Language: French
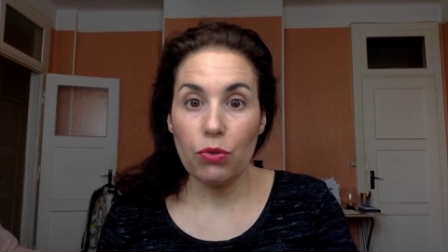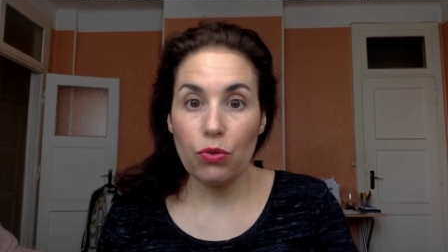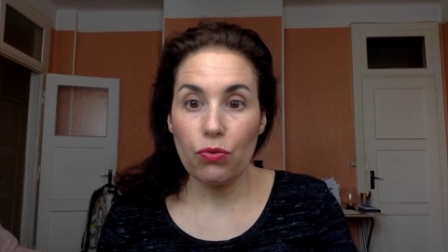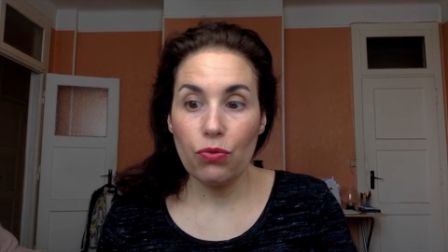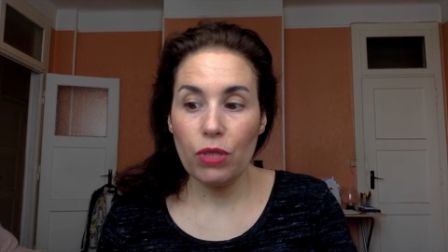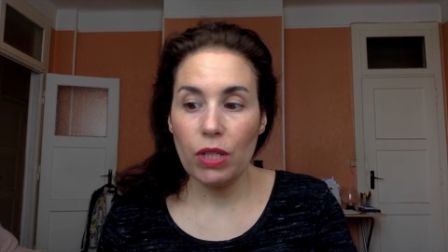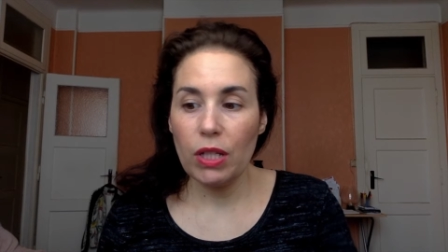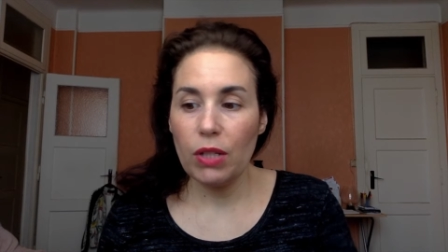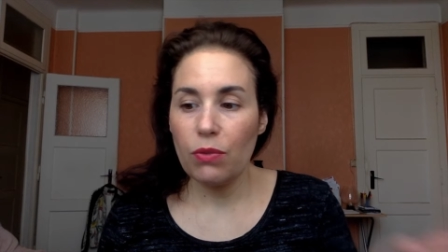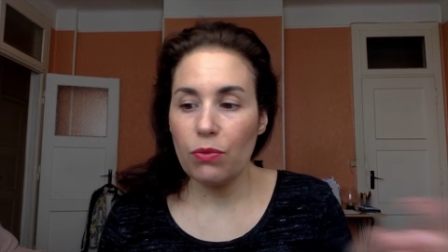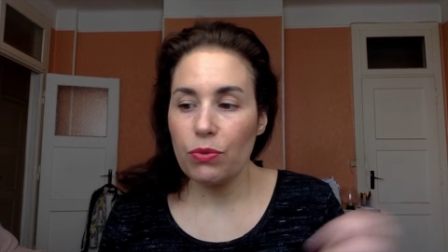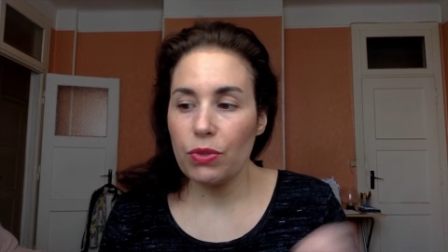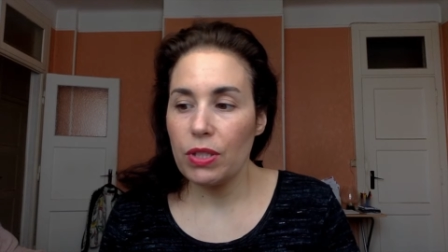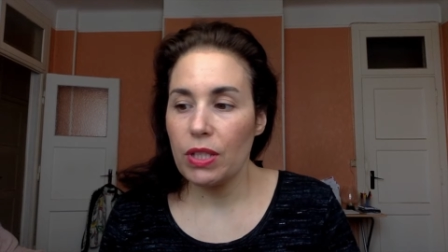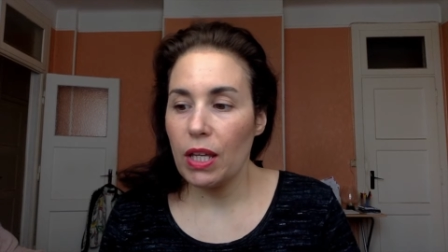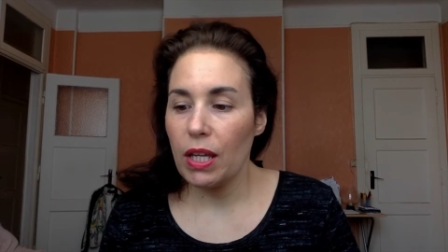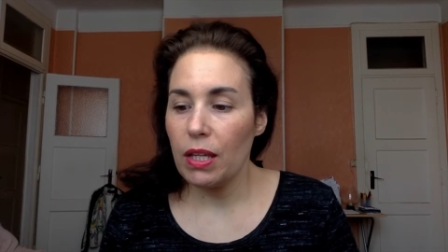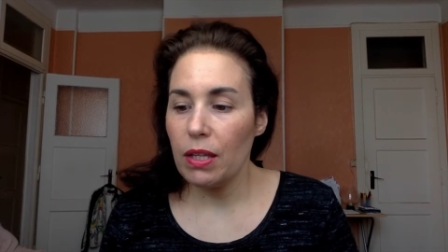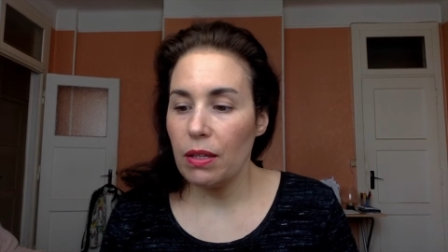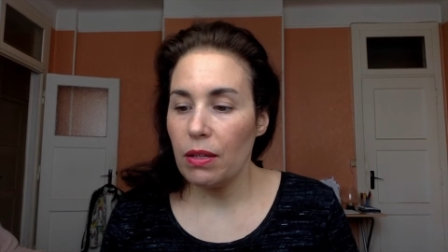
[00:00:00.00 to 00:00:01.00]
je vous les
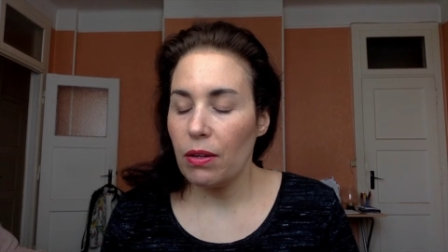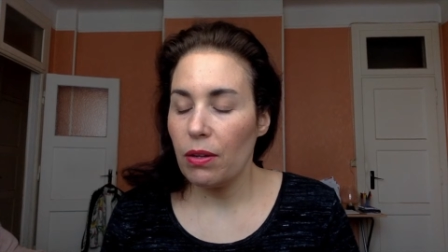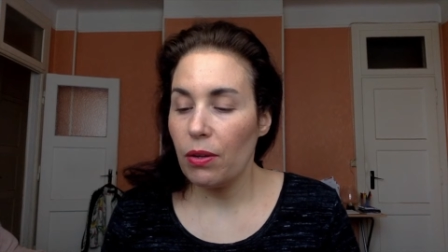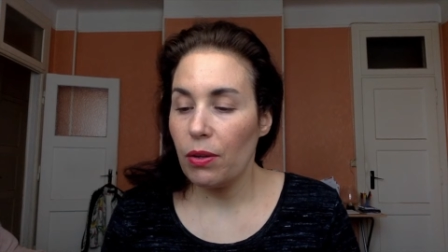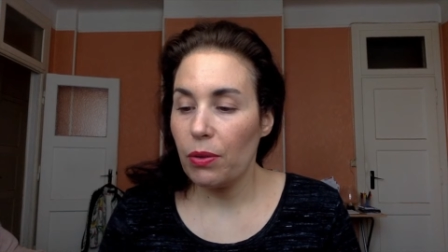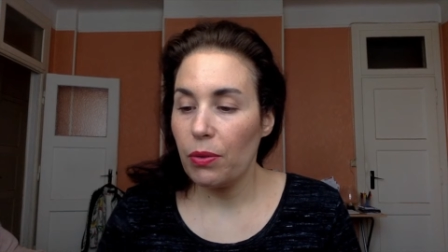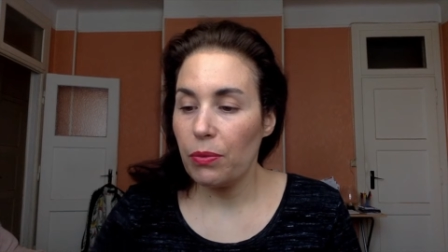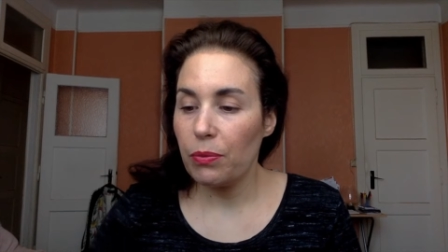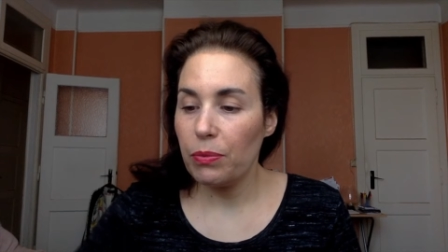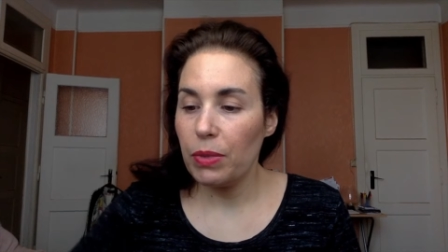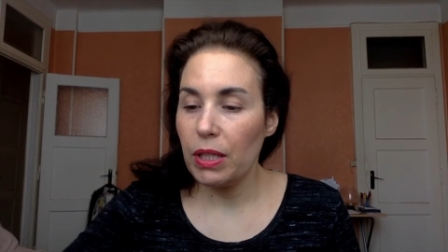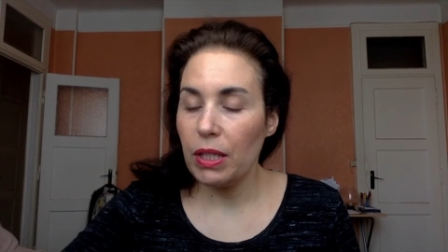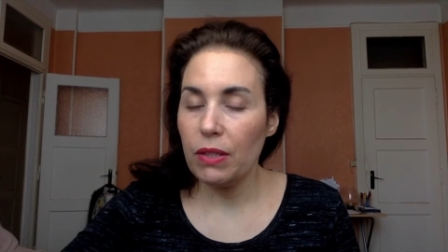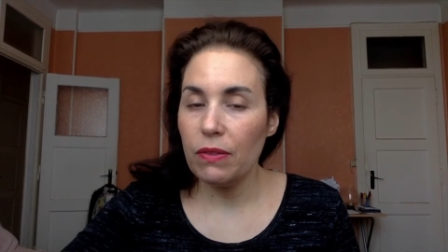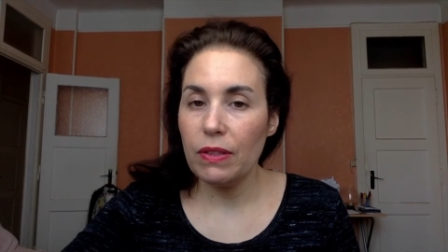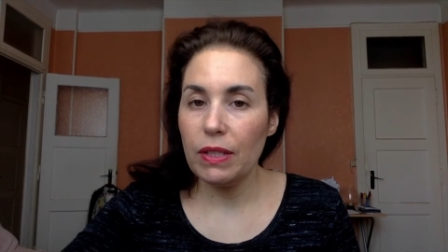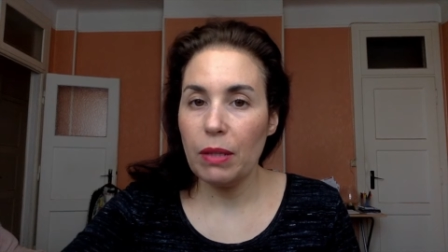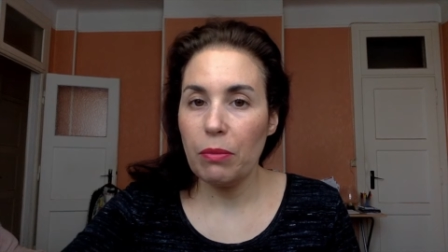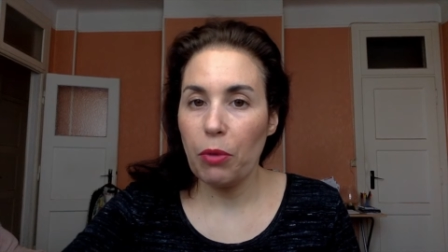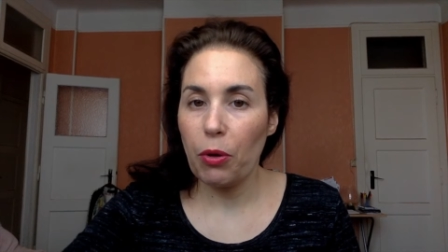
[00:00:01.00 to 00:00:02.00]
conseille, euh, bien
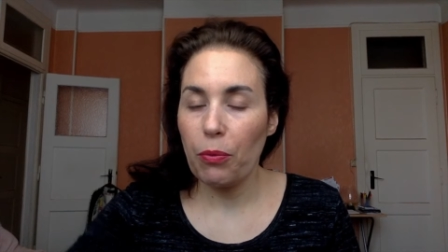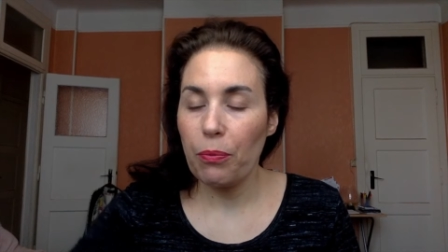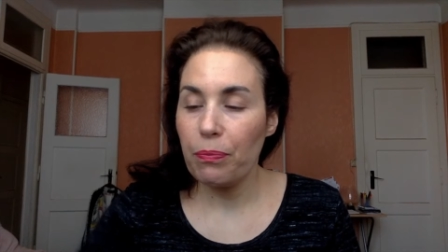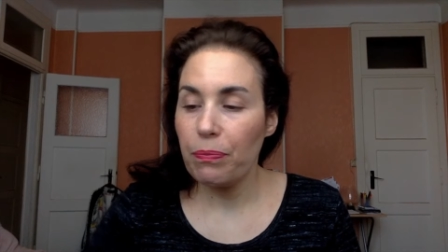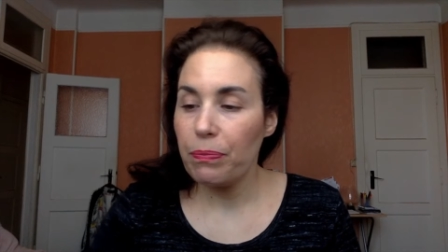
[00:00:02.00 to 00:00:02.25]
évidemment.